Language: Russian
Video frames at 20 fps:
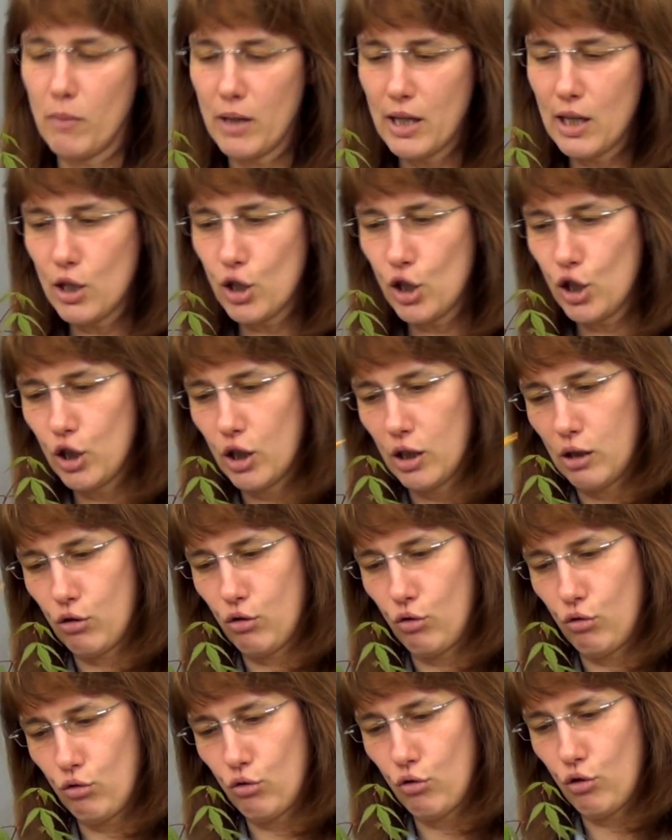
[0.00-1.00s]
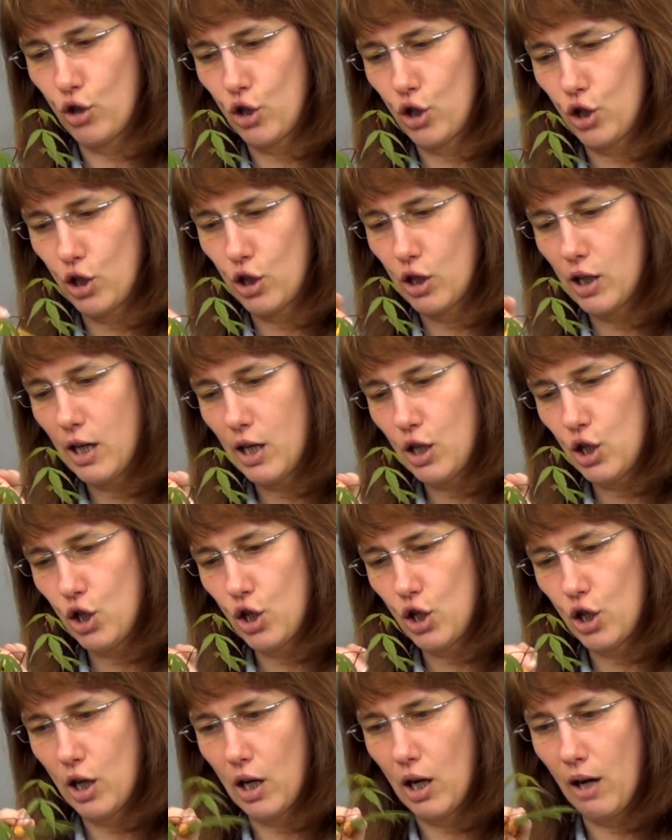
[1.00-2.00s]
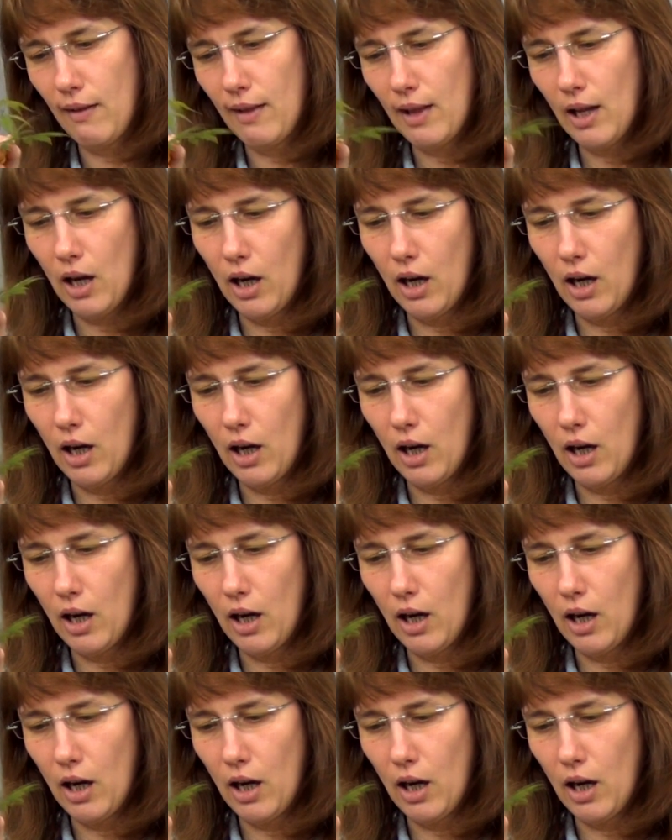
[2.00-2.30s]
меньше, чуть-чуть щадящая,